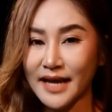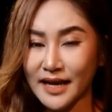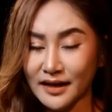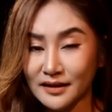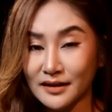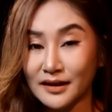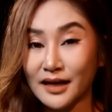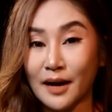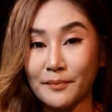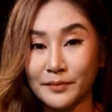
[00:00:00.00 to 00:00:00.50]
นี่
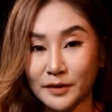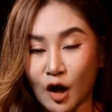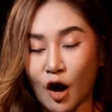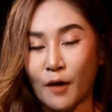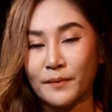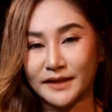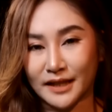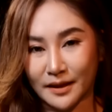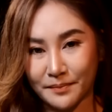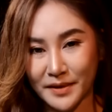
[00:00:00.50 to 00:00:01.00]
คือคำตอ
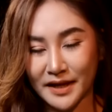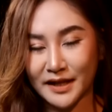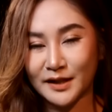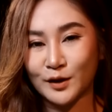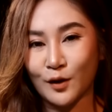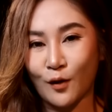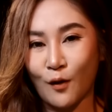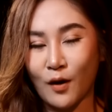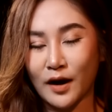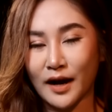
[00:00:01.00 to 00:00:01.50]
บจากบิ๊ก
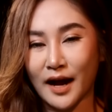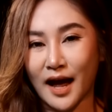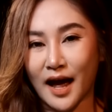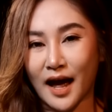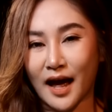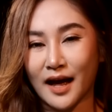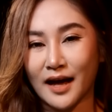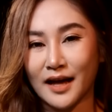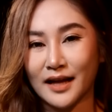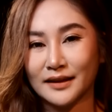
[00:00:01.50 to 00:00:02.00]
โจ๊กค่ะ